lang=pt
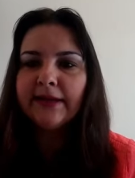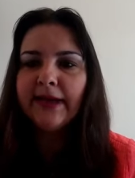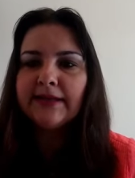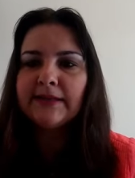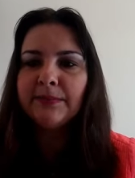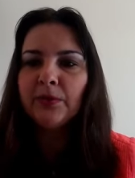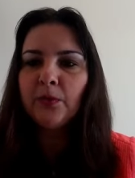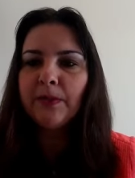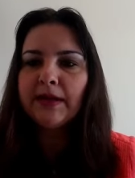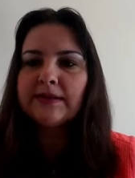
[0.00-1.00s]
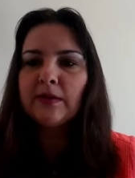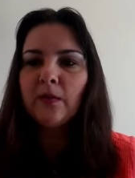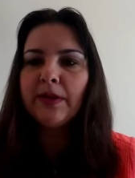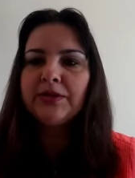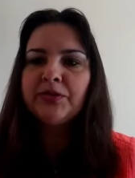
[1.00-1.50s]
cresce a preocupação
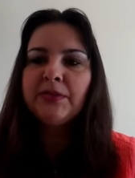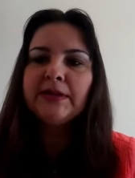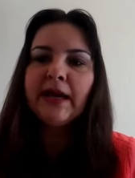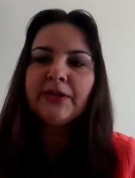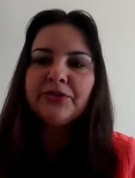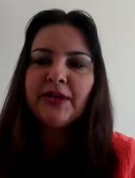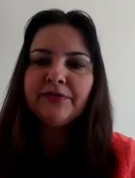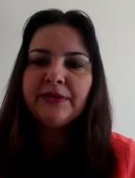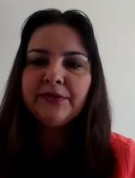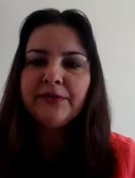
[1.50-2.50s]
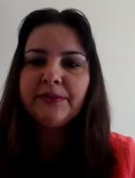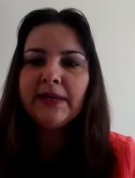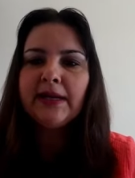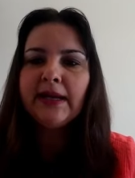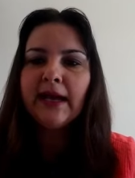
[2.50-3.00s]
com a intimidade da vida
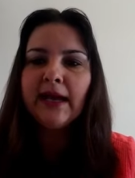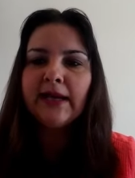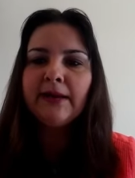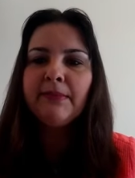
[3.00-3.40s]
familiar,